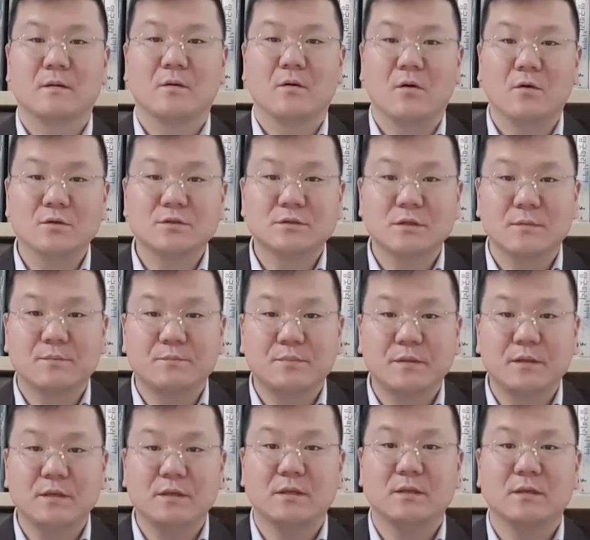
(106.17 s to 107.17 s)

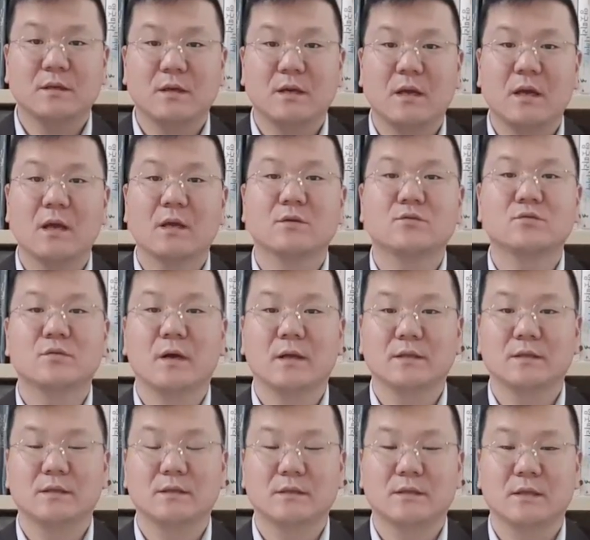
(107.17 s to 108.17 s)
어차피 해도
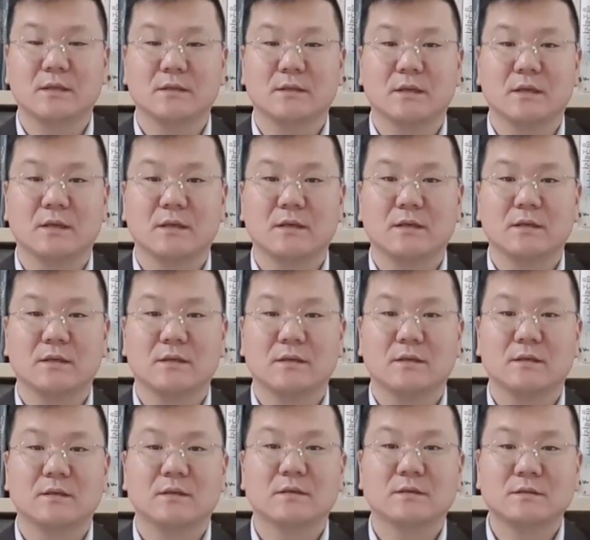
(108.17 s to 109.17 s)
안 될 텐데.
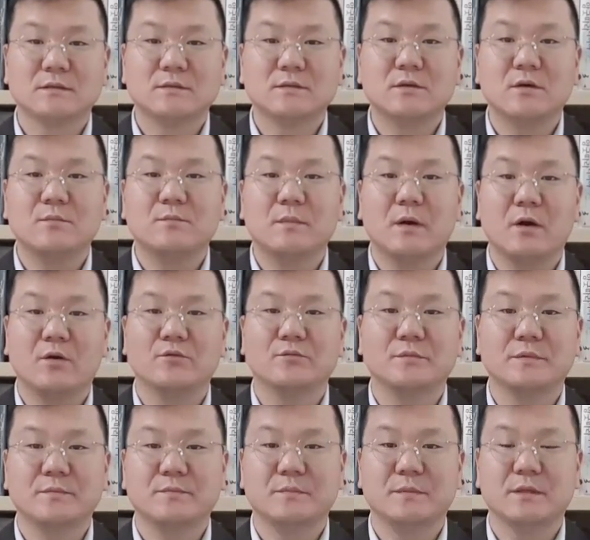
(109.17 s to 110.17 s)
그런
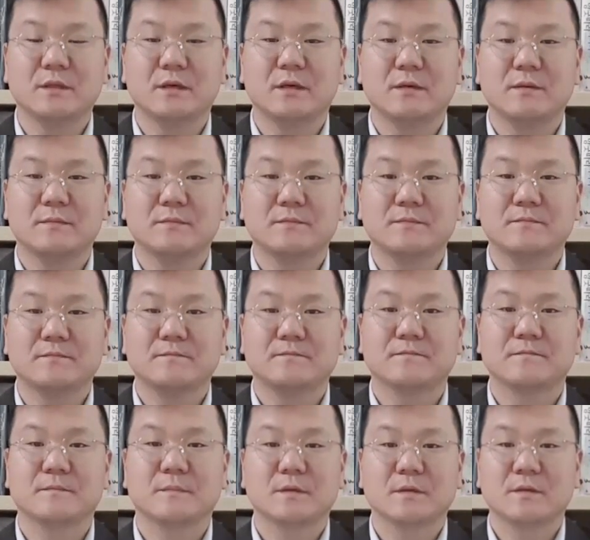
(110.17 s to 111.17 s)
마음입니다.
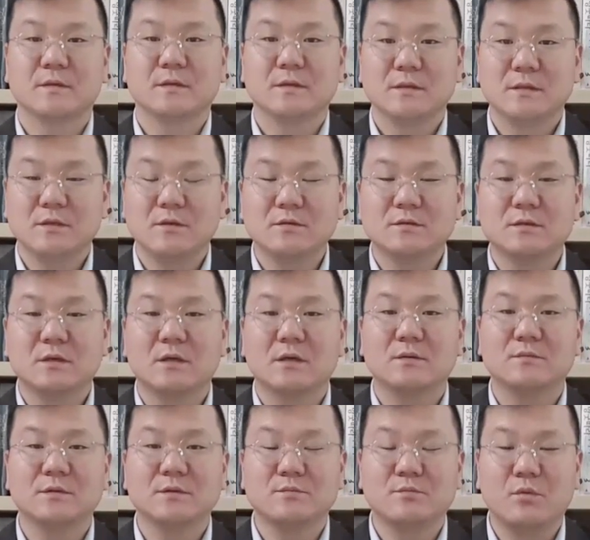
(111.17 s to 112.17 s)
이런
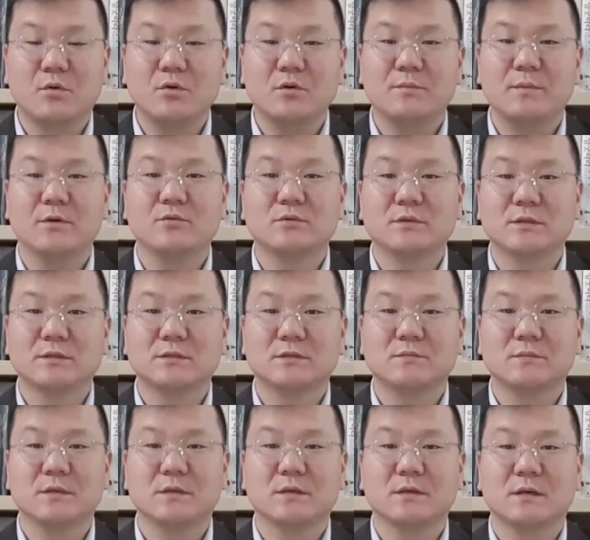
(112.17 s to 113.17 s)
사람이 뭘
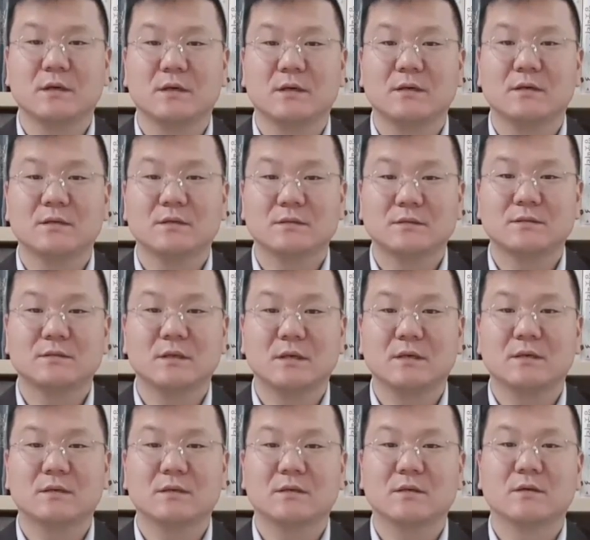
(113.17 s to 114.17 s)
배우겠습니까?
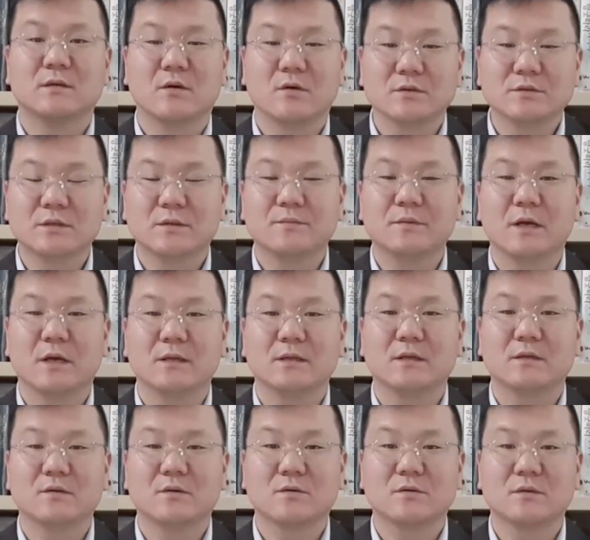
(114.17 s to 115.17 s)
그냥 어차피 안
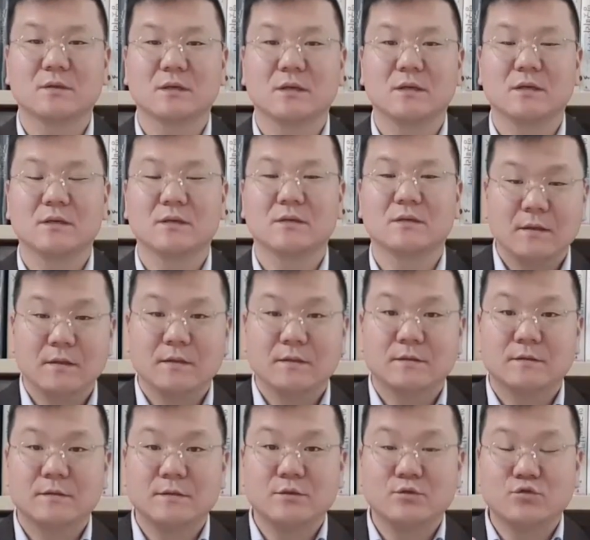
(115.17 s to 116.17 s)
될 건데.
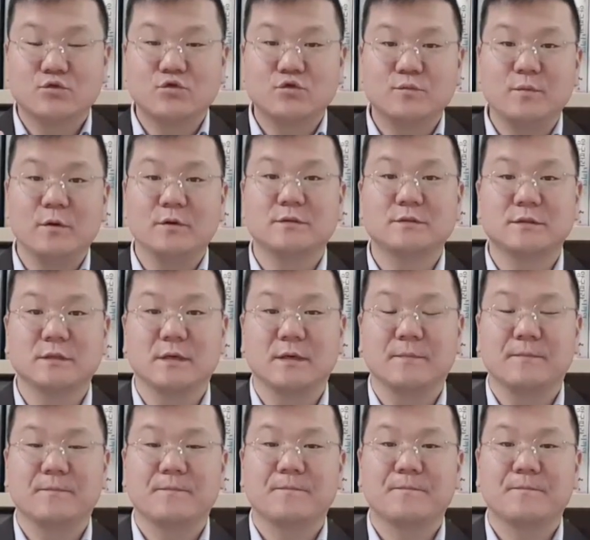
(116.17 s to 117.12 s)
그리고 두 번째,